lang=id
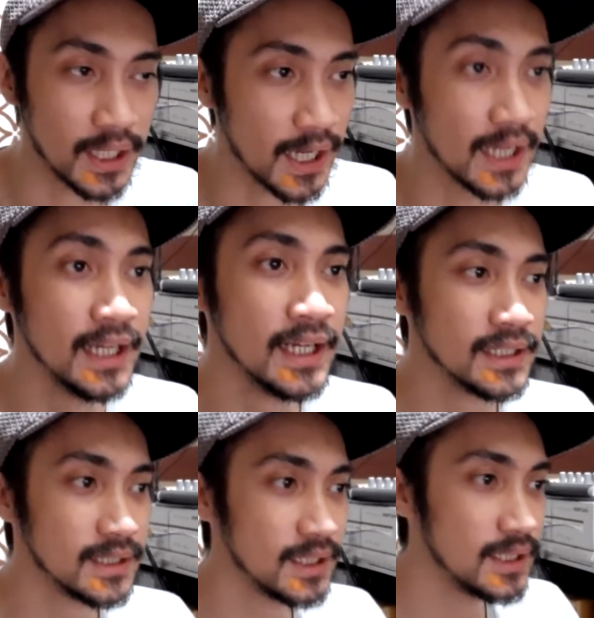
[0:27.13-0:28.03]
Nah,
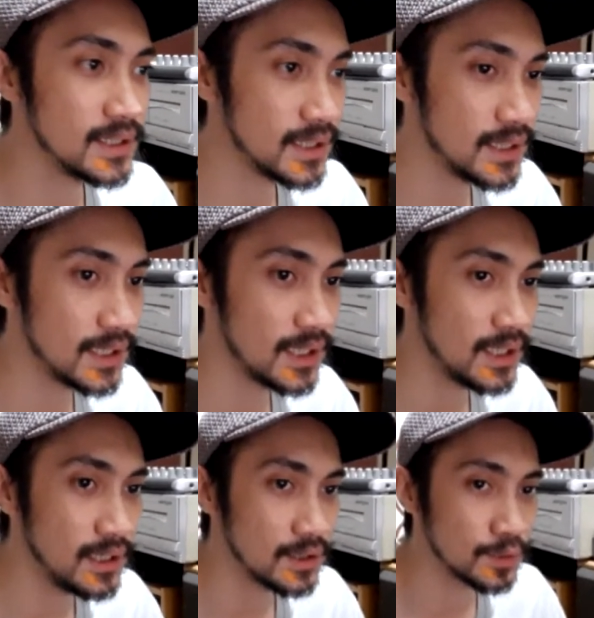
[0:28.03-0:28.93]
jadi di sini
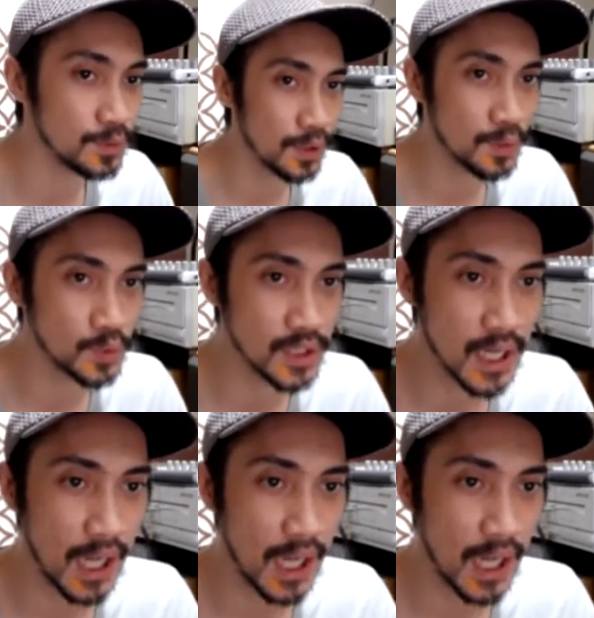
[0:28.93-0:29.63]
gua udah